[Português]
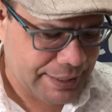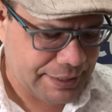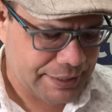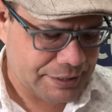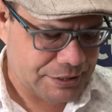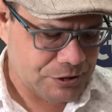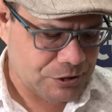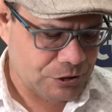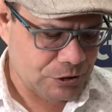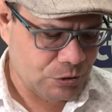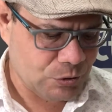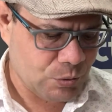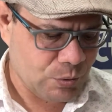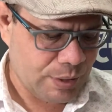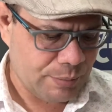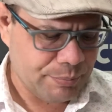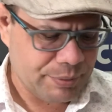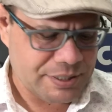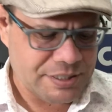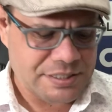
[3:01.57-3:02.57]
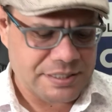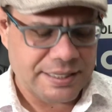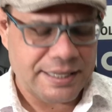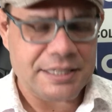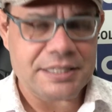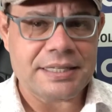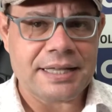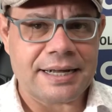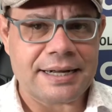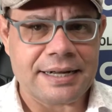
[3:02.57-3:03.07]
acredito, com a
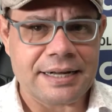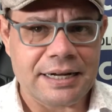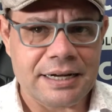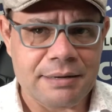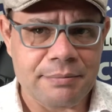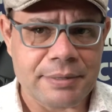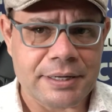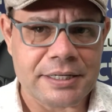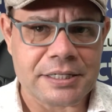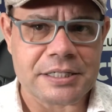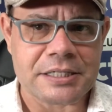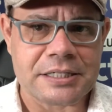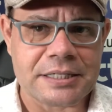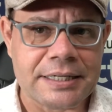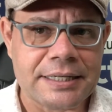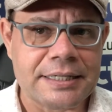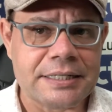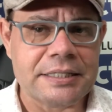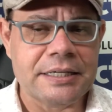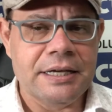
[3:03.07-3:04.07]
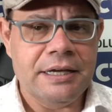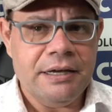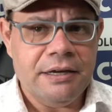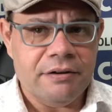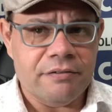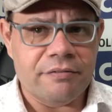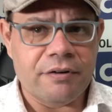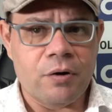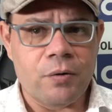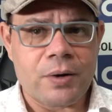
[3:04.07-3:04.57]
presidente da Câmara, Jana de
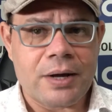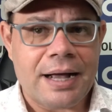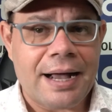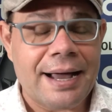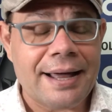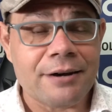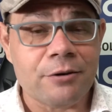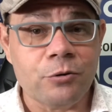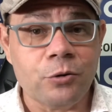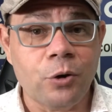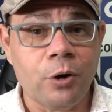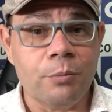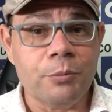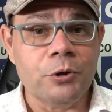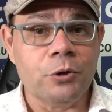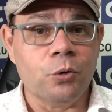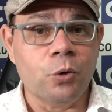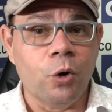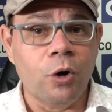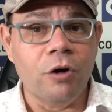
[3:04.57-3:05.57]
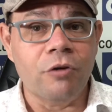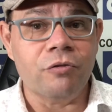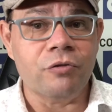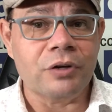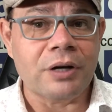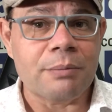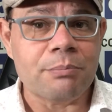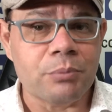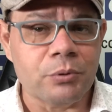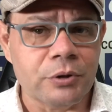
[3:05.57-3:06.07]
Valcário, um nome novo
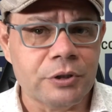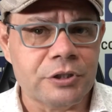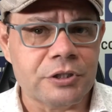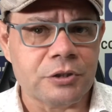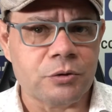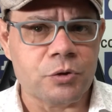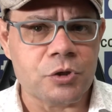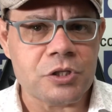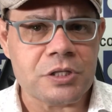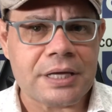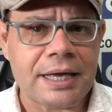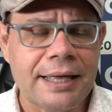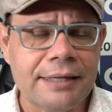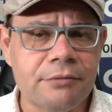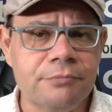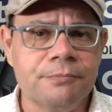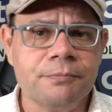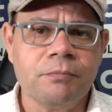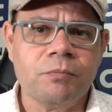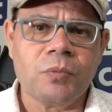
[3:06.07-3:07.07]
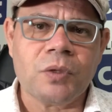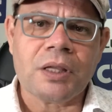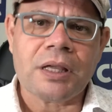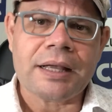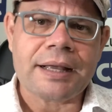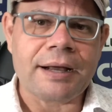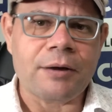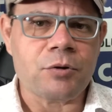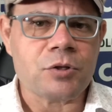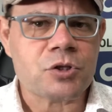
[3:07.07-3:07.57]
na política do Estado
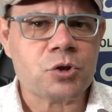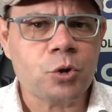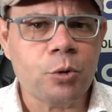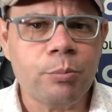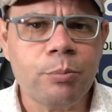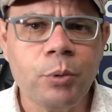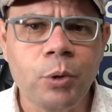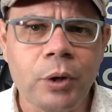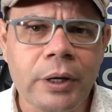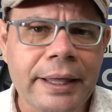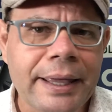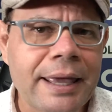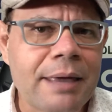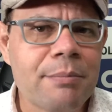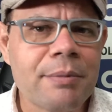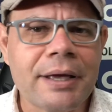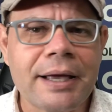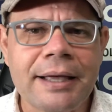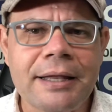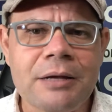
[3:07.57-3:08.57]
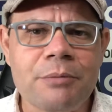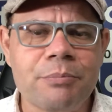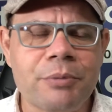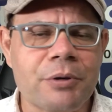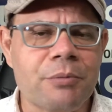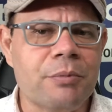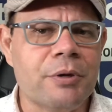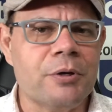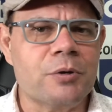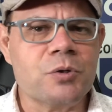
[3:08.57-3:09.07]
causou polêmica aí no
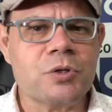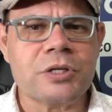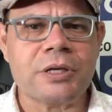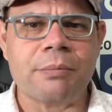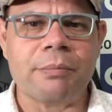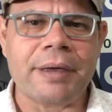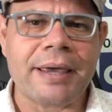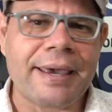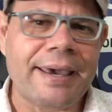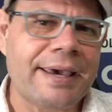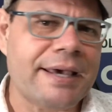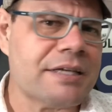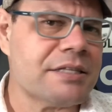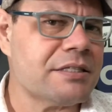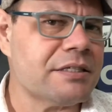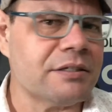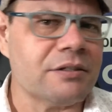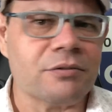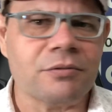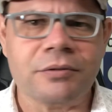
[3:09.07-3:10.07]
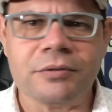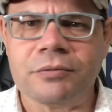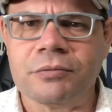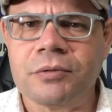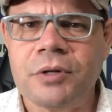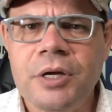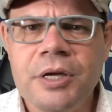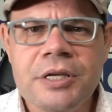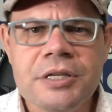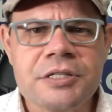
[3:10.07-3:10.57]
primeiro semestre, com
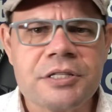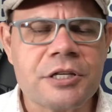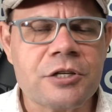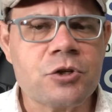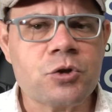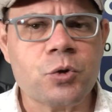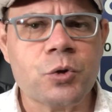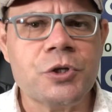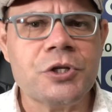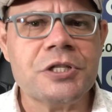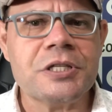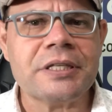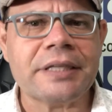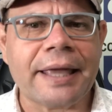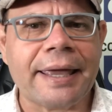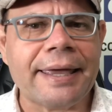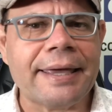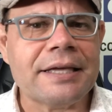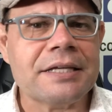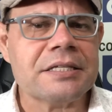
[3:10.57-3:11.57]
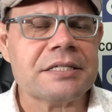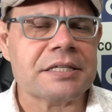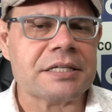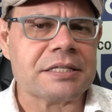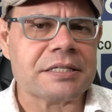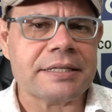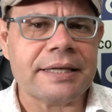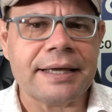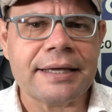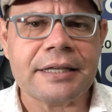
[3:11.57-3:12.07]
sessões tensas
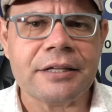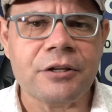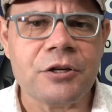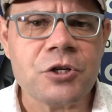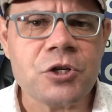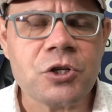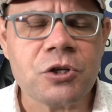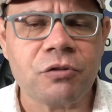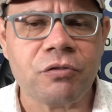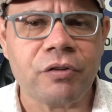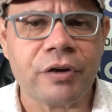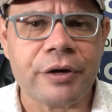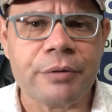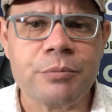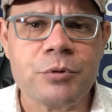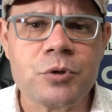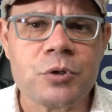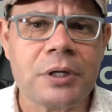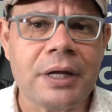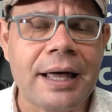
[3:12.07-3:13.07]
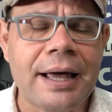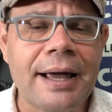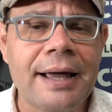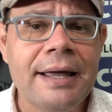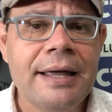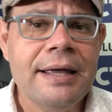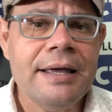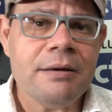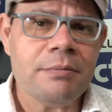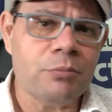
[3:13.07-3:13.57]
né, que nós tivemos lá,
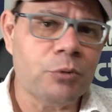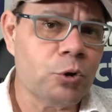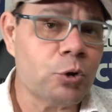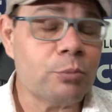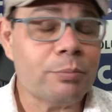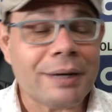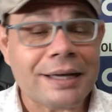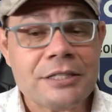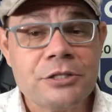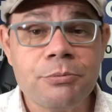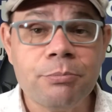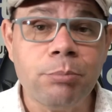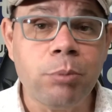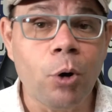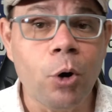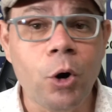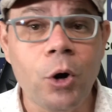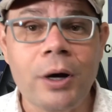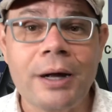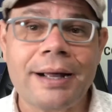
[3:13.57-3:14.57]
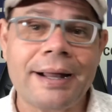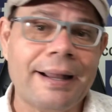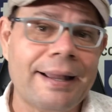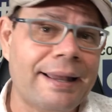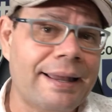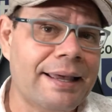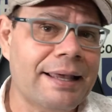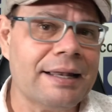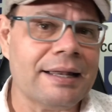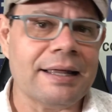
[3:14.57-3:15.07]
muito bate-boca,
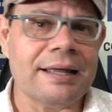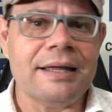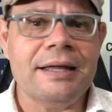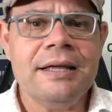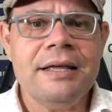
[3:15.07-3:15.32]
ela